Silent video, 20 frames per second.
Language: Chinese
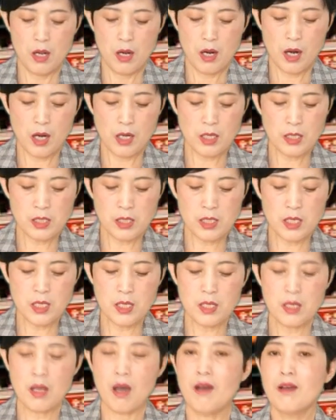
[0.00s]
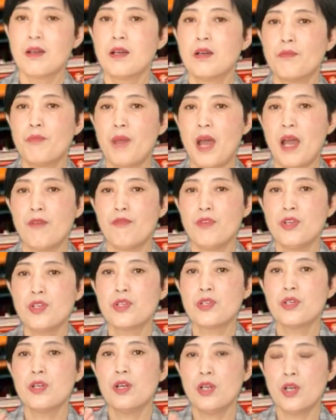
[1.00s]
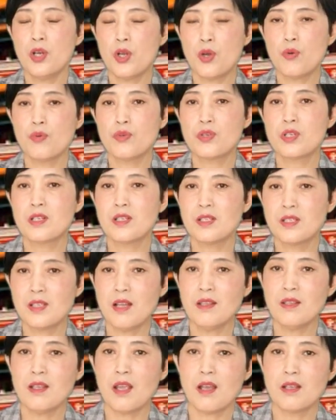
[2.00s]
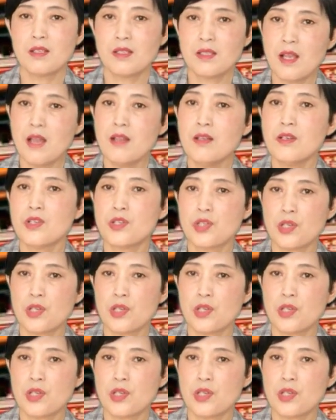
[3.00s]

而西医呢，百分之六十三点三